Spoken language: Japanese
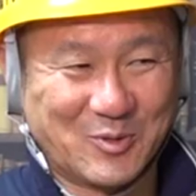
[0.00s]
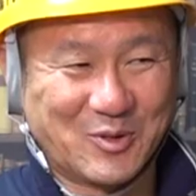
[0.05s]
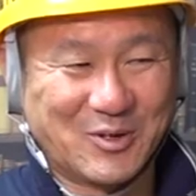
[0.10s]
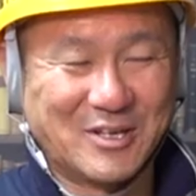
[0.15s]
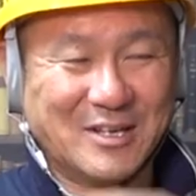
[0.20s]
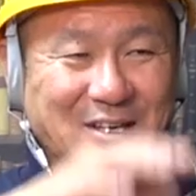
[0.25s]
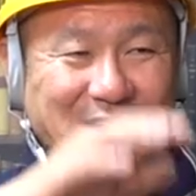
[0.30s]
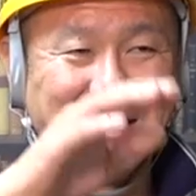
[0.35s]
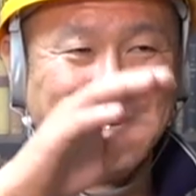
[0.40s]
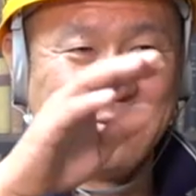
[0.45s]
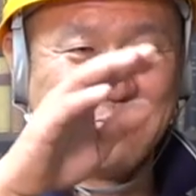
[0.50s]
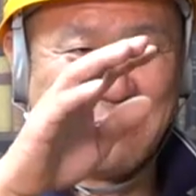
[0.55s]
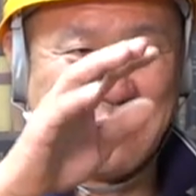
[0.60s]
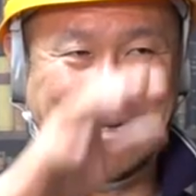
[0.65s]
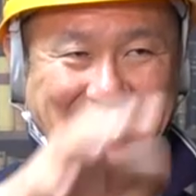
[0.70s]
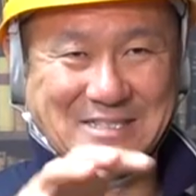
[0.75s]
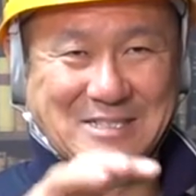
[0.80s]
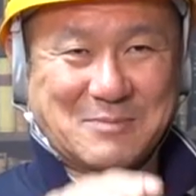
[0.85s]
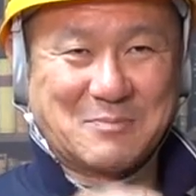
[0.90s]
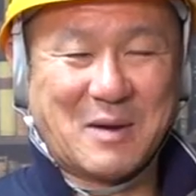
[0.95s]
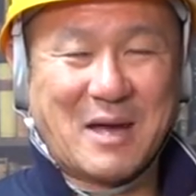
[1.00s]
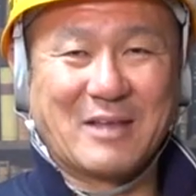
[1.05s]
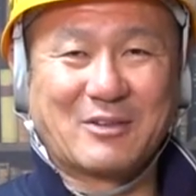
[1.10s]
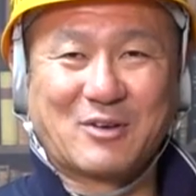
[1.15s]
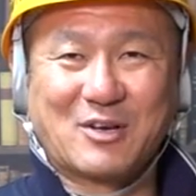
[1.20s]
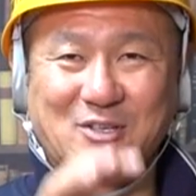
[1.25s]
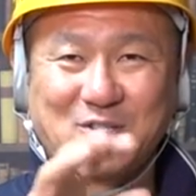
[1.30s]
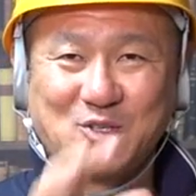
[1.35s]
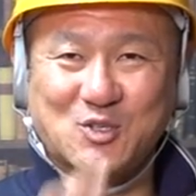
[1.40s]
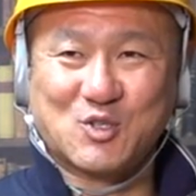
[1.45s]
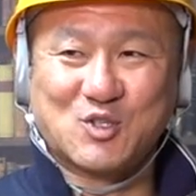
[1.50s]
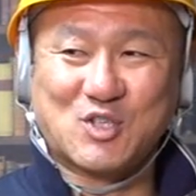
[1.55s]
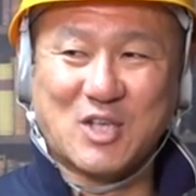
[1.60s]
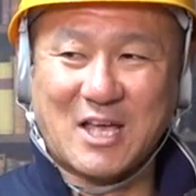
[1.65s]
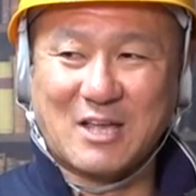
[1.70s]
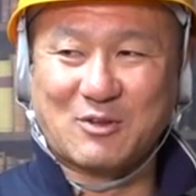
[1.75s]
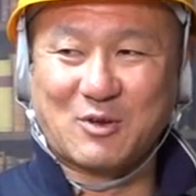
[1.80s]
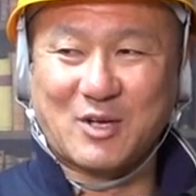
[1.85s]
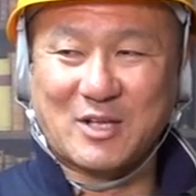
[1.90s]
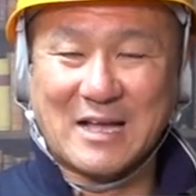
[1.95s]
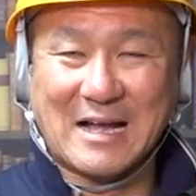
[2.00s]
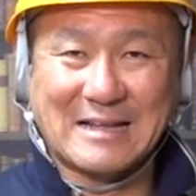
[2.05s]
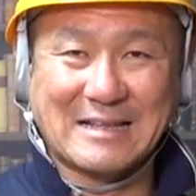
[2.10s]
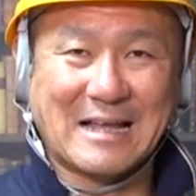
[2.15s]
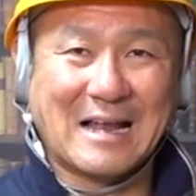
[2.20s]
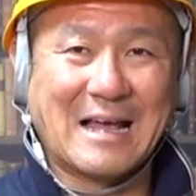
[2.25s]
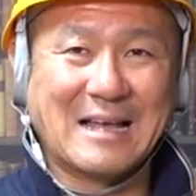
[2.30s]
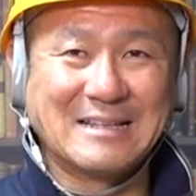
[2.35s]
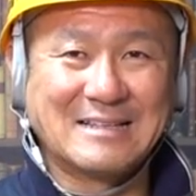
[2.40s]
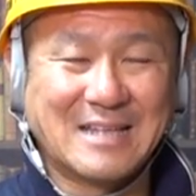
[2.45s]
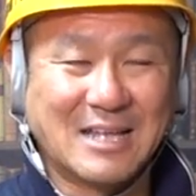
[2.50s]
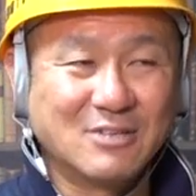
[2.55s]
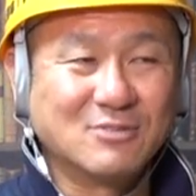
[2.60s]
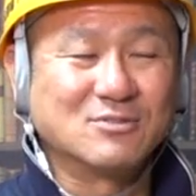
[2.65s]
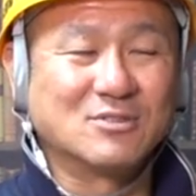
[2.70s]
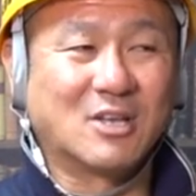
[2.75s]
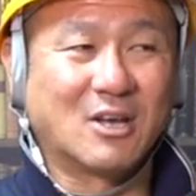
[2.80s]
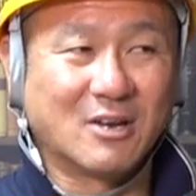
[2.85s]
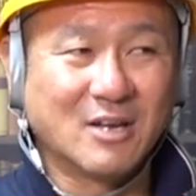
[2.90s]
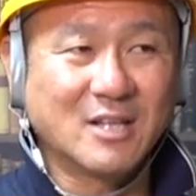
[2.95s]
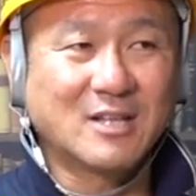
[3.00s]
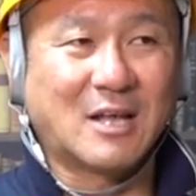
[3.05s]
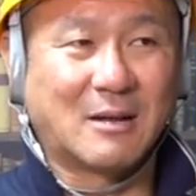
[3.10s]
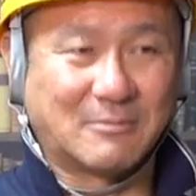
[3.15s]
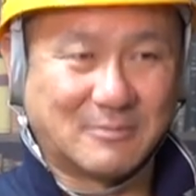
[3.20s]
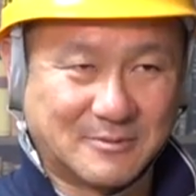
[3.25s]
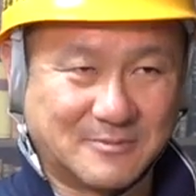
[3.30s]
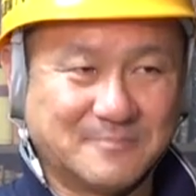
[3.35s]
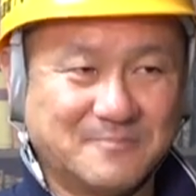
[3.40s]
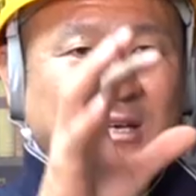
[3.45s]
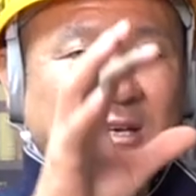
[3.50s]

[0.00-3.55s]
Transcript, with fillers: 当に、まあ1万円とか9000円とかで働いてるんだよね、多分。